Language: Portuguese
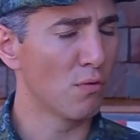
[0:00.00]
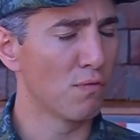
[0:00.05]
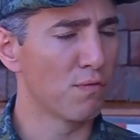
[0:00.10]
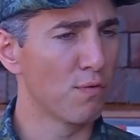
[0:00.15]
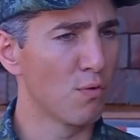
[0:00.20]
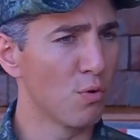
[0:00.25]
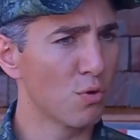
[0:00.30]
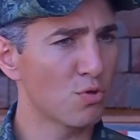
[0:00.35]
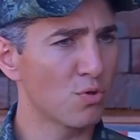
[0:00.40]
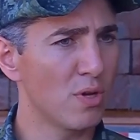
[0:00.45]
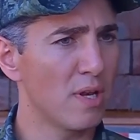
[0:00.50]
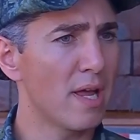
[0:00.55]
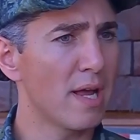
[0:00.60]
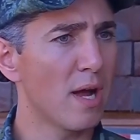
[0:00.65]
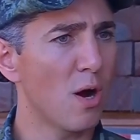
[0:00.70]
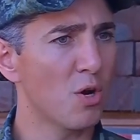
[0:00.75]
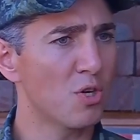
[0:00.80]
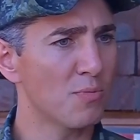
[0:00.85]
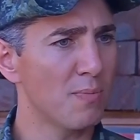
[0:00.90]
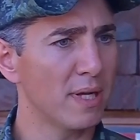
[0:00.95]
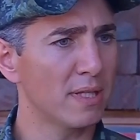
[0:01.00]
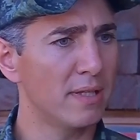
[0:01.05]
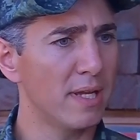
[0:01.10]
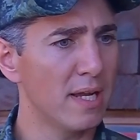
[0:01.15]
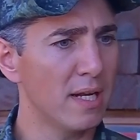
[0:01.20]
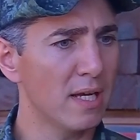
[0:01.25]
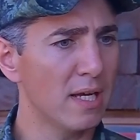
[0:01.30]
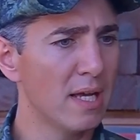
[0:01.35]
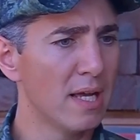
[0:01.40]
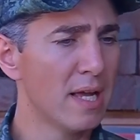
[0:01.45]
e o fluxo ilegal de
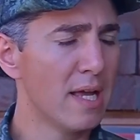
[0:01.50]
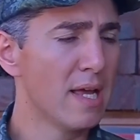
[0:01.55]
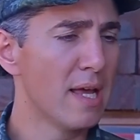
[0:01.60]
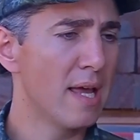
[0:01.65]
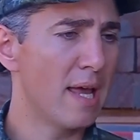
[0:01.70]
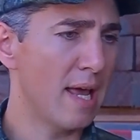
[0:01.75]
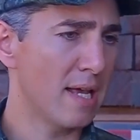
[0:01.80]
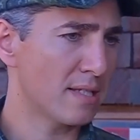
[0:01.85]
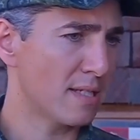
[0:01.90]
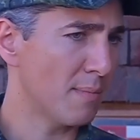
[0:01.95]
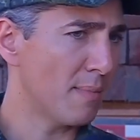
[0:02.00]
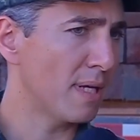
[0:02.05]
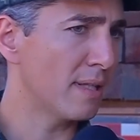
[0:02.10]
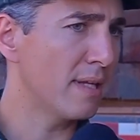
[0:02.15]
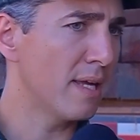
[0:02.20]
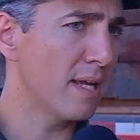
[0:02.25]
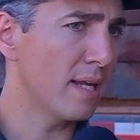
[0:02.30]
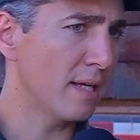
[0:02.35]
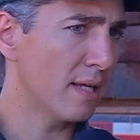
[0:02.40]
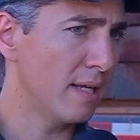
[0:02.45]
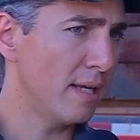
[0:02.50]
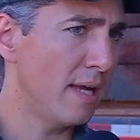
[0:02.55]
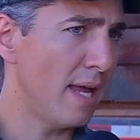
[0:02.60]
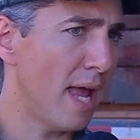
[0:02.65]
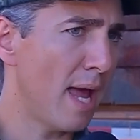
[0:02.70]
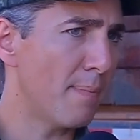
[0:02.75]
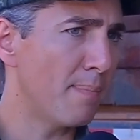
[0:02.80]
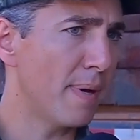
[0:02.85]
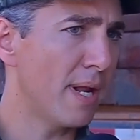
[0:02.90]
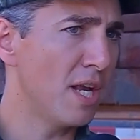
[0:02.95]
madeira, essa madeira que
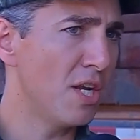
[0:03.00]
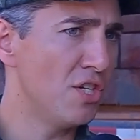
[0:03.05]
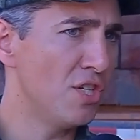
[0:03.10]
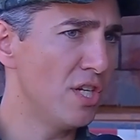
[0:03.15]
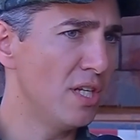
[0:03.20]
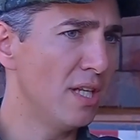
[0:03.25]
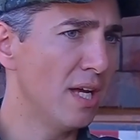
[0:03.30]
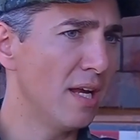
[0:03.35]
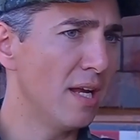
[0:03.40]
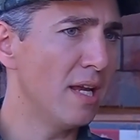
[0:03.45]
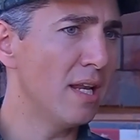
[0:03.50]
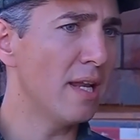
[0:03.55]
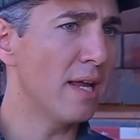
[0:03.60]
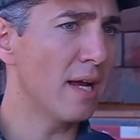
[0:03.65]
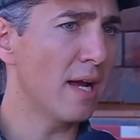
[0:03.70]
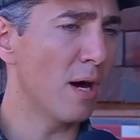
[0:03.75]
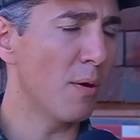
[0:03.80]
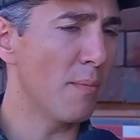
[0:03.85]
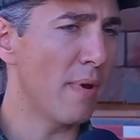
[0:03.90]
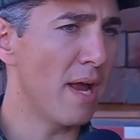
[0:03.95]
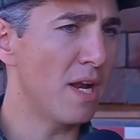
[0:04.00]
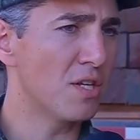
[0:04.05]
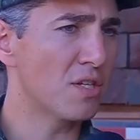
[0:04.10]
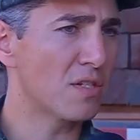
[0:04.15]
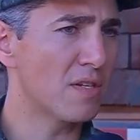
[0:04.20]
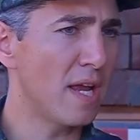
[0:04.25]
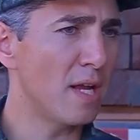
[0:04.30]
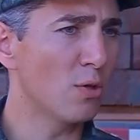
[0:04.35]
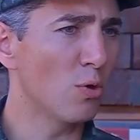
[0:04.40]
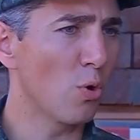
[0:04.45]
é apreendida ilegalmente
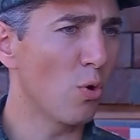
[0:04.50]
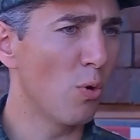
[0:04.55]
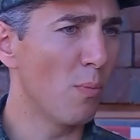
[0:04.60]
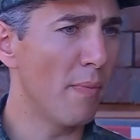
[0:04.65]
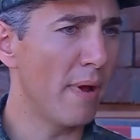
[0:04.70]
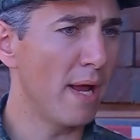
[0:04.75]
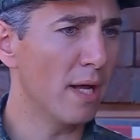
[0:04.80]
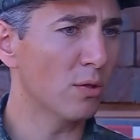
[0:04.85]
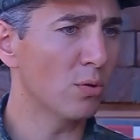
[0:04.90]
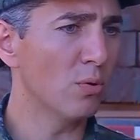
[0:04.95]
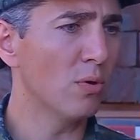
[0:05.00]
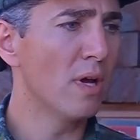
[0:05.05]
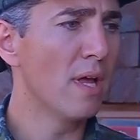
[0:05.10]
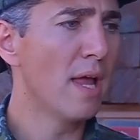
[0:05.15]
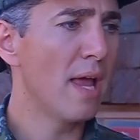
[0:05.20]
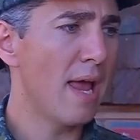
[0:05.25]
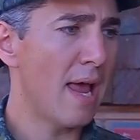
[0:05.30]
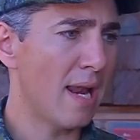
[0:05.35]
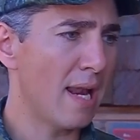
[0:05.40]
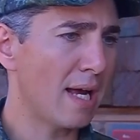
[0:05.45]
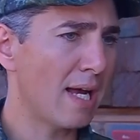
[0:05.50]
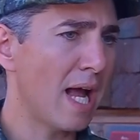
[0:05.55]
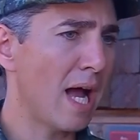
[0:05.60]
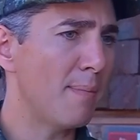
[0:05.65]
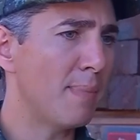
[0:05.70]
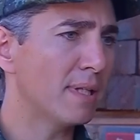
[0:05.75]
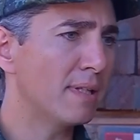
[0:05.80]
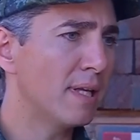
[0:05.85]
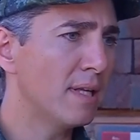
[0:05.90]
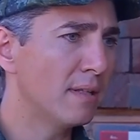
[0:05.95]
sem documento, ela
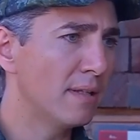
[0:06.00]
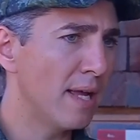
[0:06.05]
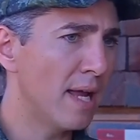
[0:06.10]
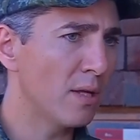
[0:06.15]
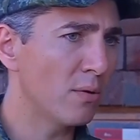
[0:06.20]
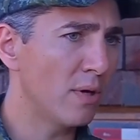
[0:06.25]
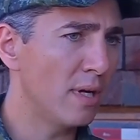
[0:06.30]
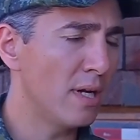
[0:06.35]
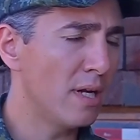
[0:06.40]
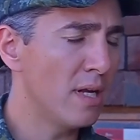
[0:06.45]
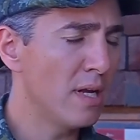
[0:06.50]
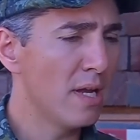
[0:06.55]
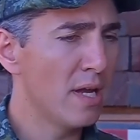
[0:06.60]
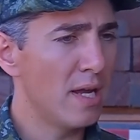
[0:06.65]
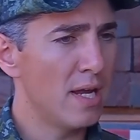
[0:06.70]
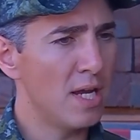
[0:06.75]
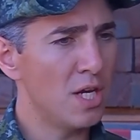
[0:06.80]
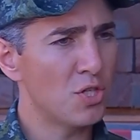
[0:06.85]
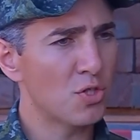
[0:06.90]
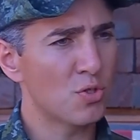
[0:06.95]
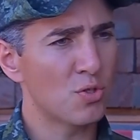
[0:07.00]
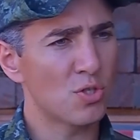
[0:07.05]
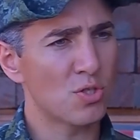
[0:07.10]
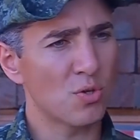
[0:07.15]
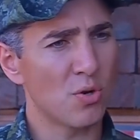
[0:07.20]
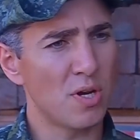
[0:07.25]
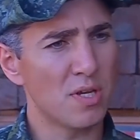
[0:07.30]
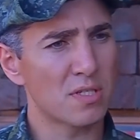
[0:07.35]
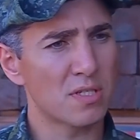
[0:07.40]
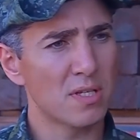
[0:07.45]
acaba atendendo aí
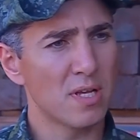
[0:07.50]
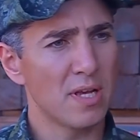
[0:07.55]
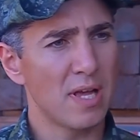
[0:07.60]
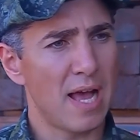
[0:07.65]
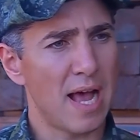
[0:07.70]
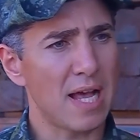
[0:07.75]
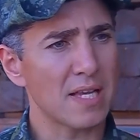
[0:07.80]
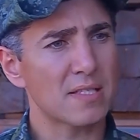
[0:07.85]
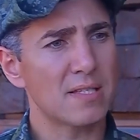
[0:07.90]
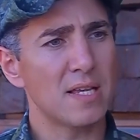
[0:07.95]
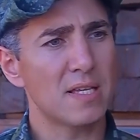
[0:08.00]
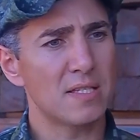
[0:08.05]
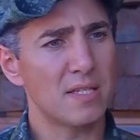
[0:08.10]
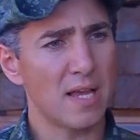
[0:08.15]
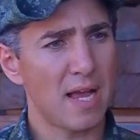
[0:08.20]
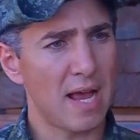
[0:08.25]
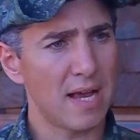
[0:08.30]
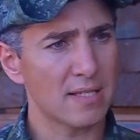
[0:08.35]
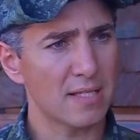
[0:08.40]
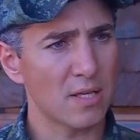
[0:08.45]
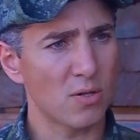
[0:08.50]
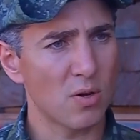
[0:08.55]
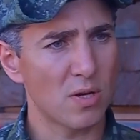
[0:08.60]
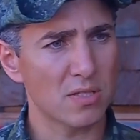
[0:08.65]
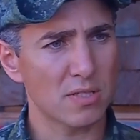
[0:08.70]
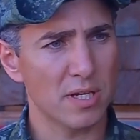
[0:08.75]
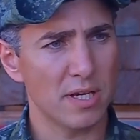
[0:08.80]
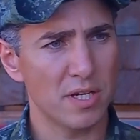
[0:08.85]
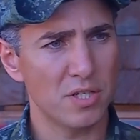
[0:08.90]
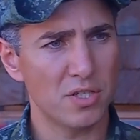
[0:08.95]
instituições assistenciais da
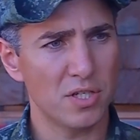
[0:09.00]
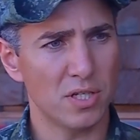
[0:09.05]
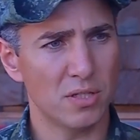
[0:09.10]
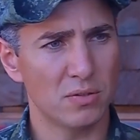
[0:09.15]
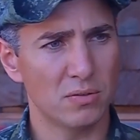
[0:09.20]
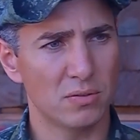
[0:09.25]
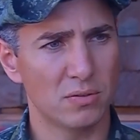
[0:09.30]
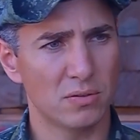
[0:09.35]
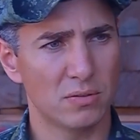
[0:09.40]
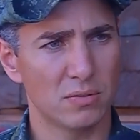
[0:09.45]
nossa região.